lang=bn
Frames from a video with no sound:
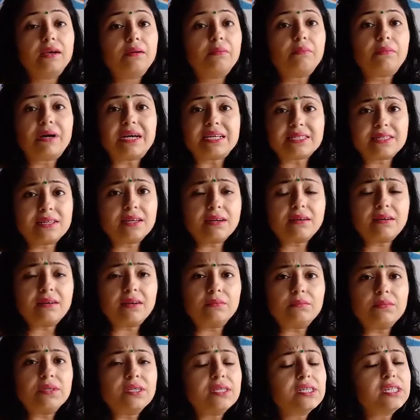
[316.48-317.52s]
মাসেল
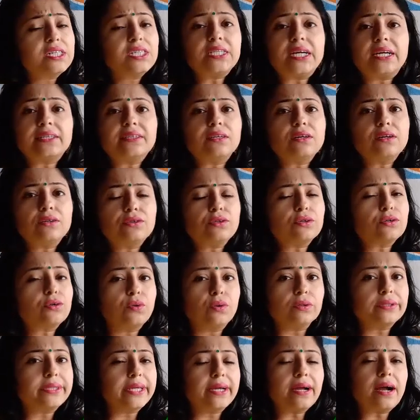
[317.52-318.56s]
ক্রাম্প সাধারণত
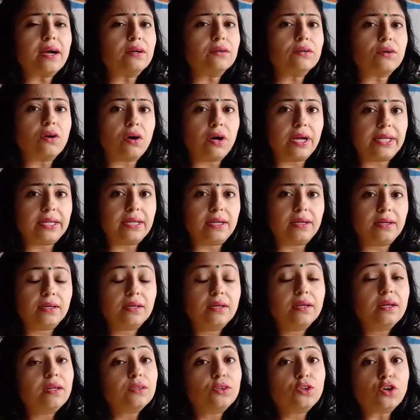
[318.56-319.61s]
ক্ষতিকারক হয় না
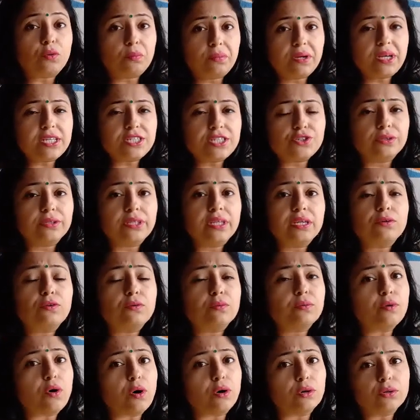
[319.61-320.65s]
তবে যদি খুব
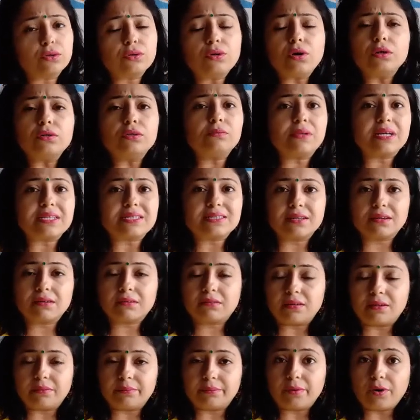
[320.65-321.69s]
ঘন ঘন মাসেল
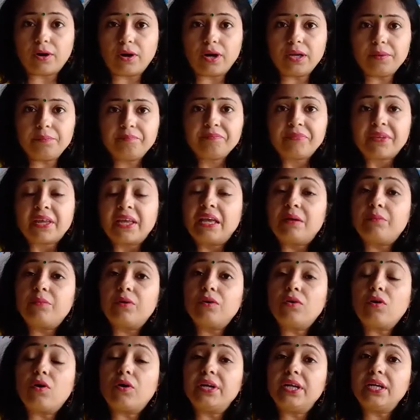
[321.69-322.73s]
ক্রাম্প হয় এবং
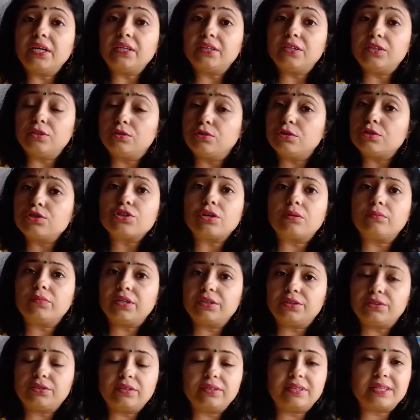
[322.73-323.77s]
অনেক দীর্ঘ সময়
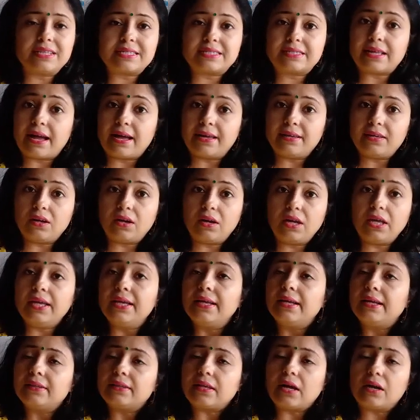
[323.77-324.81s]
ধরে তা স্থায়ী হয়
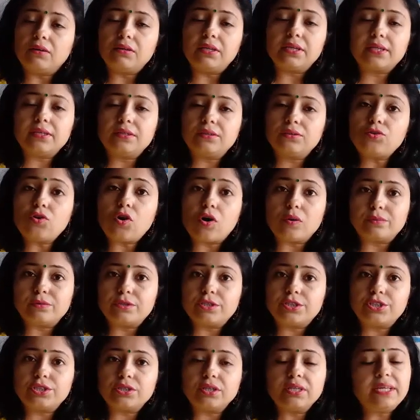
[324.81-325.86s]
তাহলে কিন্তু
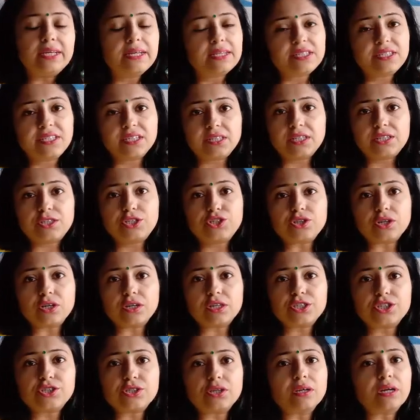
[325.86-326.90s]
অবশ্যই চিকিৎসকের
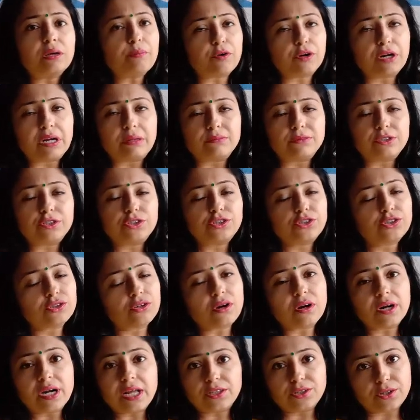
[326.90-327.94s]
সঙ্গে পরামর্শ
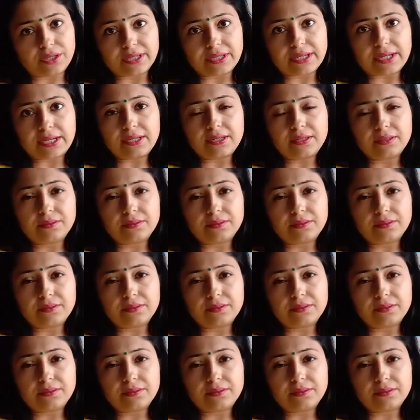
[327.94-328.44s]
করা দরকার